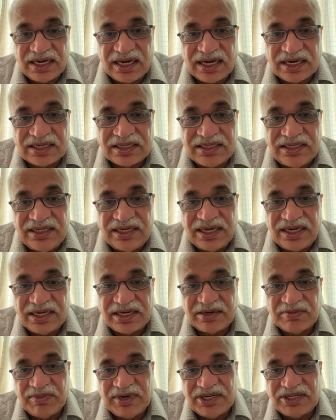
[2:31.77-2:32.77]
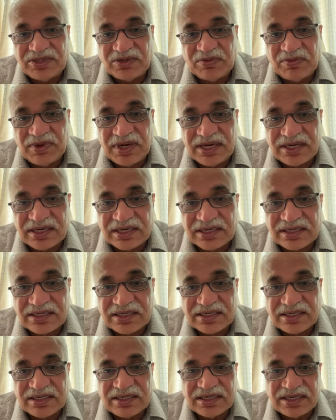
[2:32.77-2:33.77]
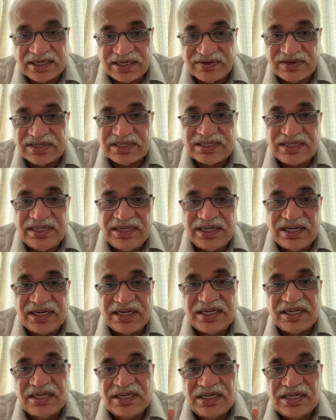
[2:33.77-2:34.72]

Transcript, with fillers: आरती हैं रमेश कुमार अवस्थी हैं